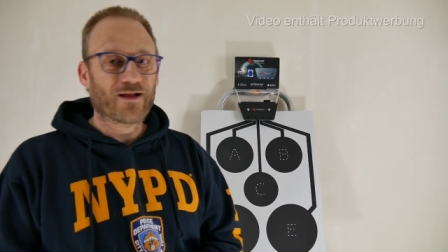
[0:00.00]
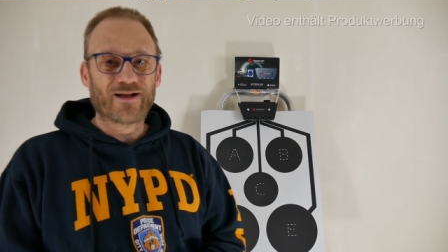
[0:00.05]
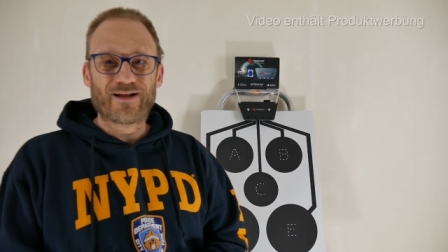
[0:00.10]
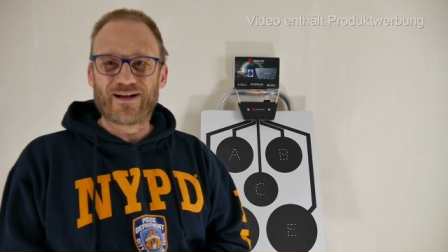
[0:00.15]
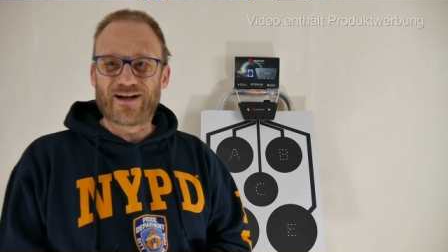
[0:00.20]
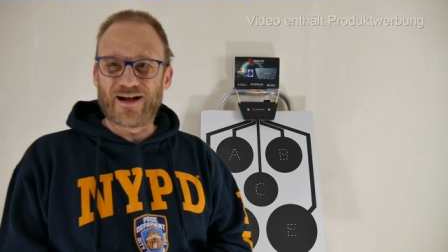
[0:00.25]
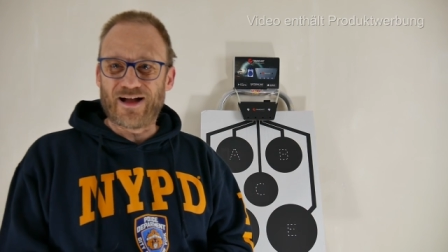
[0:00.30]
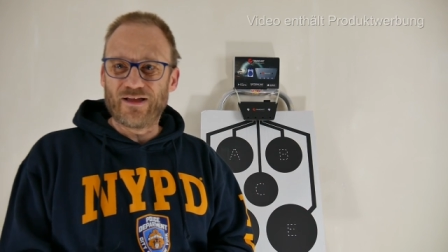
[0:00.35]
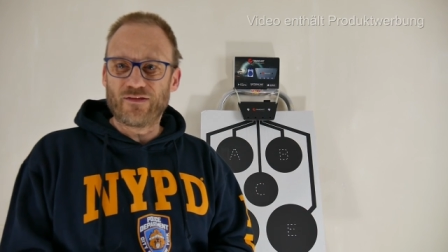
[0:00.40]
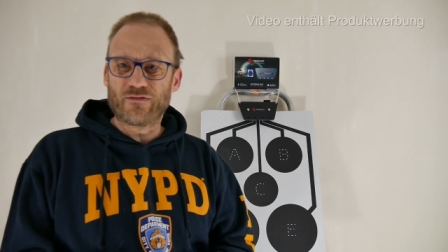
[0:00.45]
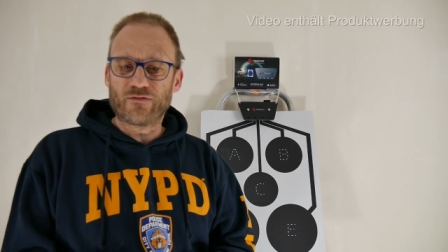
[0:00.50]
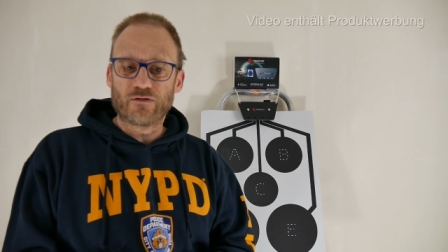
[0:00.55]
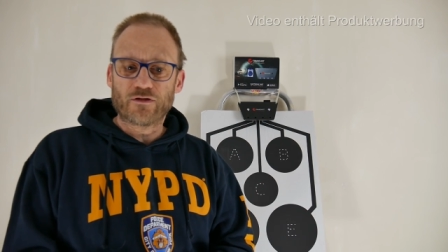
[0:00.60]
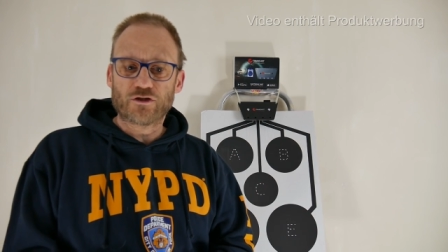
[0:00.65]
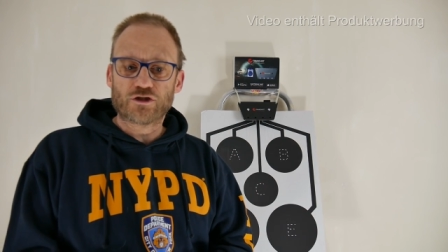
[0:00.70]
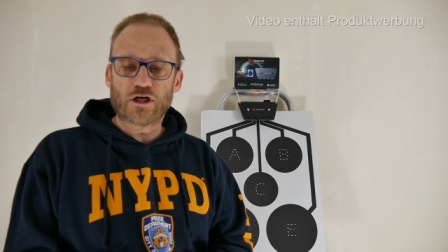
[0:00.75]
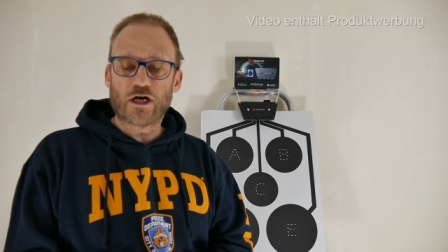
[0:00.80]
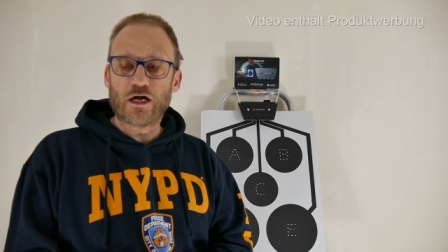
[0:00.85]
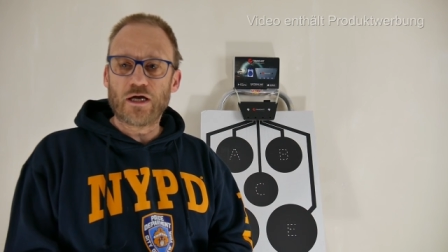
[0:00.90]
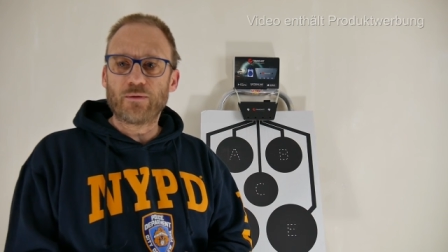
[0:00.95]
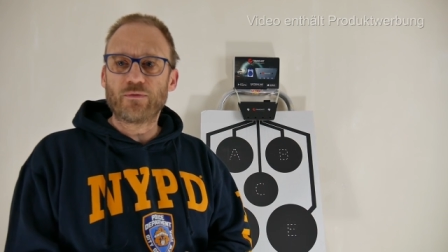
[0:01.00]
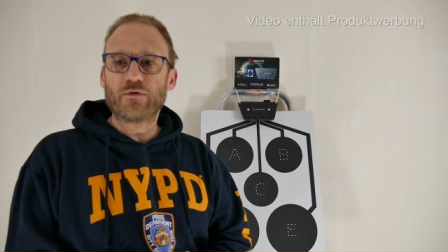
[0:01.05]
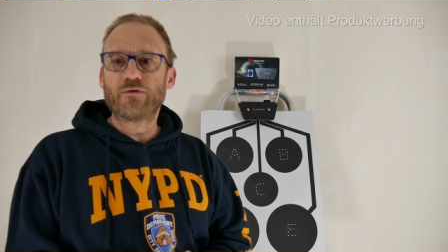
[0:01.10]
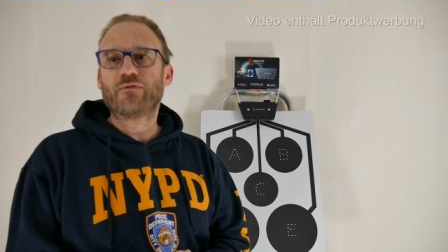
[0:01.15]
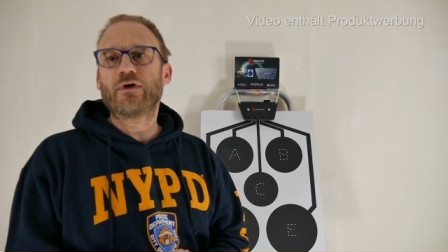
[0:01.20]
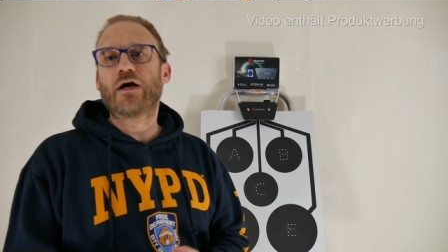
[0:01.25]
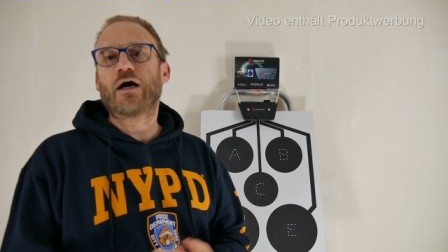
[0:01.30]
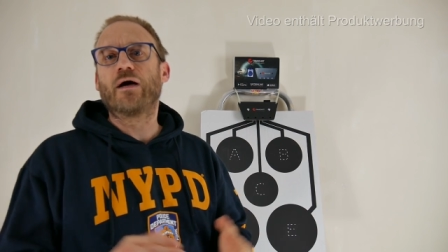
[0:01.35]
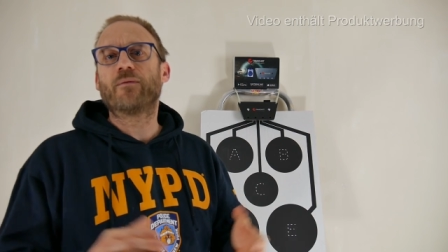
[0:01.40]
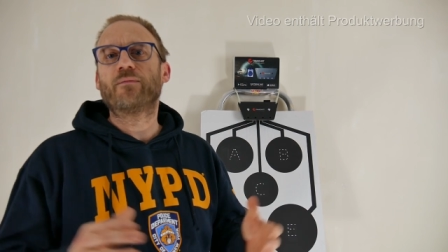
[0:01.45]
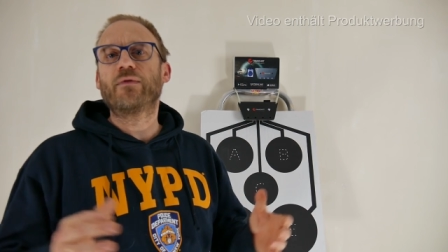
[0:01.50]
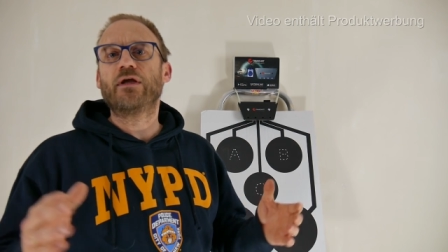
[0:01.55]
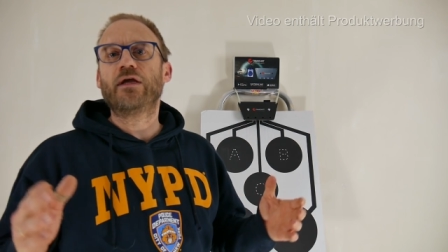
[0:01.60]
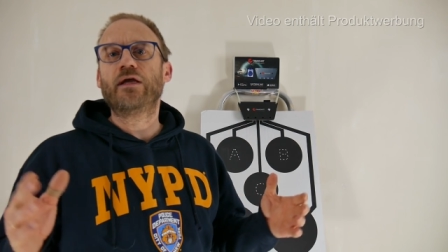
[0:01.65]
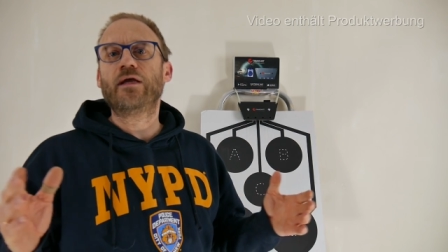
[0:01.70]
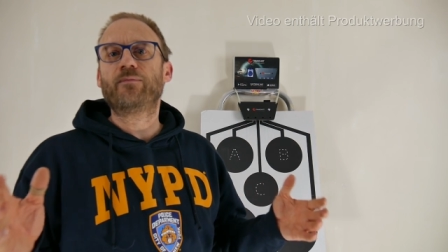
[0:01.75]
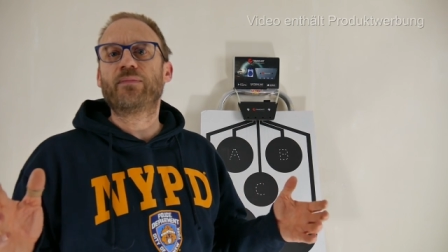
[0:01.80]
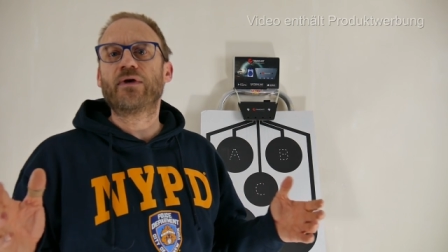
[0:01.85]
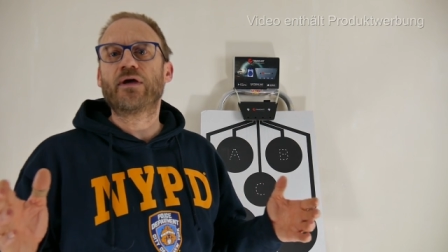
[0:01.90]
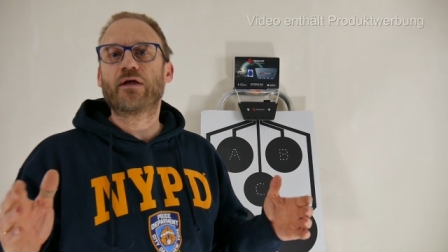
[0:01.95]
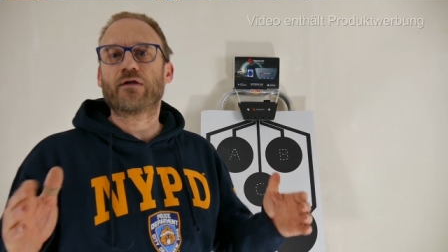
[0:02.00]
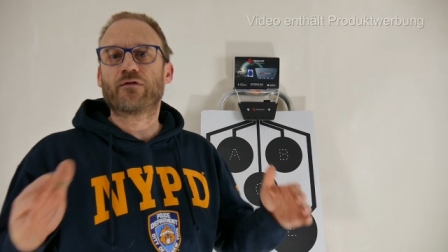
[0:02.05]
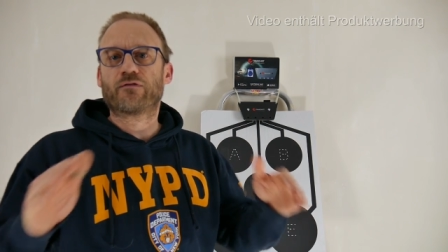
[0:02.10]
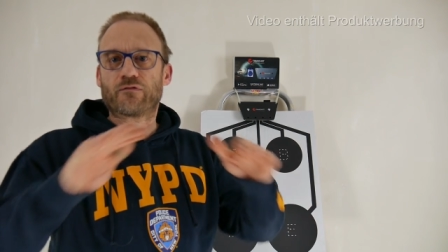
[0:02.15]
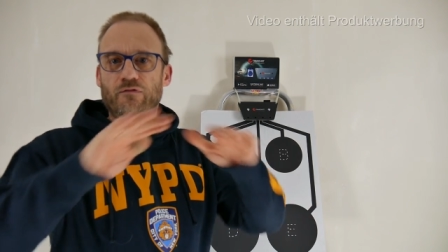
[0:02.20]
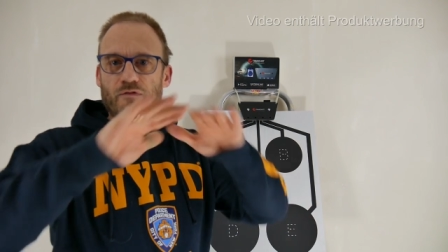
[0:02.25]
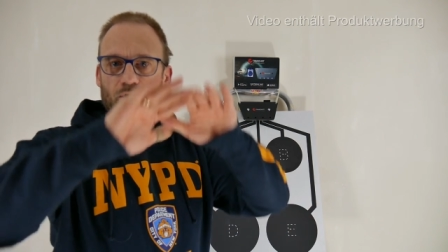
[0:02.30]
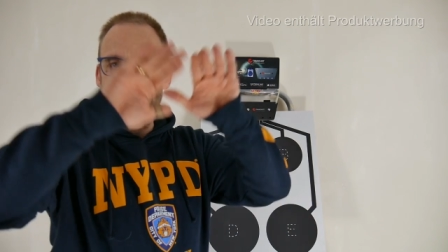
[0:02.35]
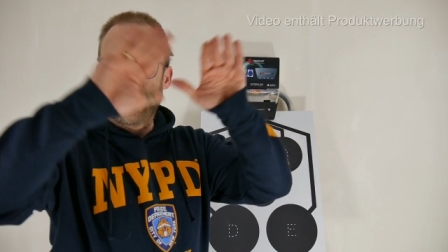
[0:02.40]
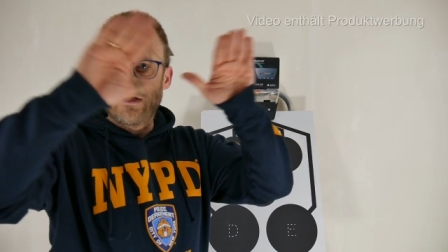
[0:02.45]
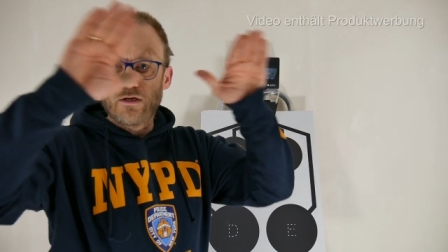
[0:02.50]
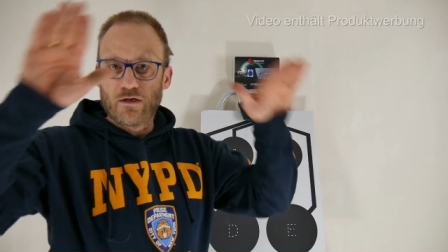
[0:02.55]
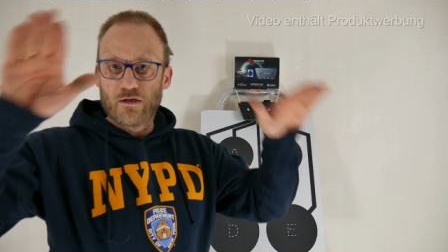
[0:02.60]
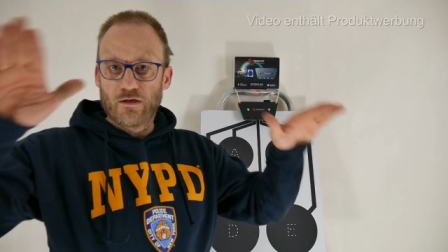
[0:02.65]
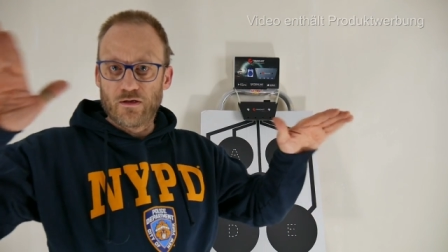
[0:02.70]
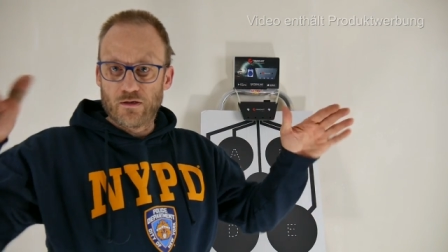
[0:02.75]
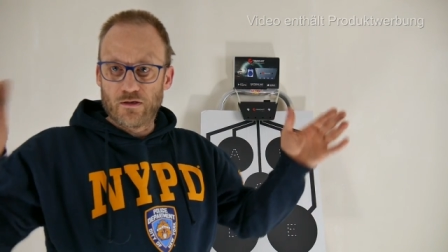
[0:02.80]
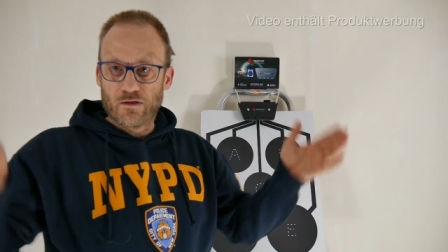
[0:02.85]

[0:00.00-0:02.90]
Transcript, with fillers: Kreisscheibe, wir haben die IPSC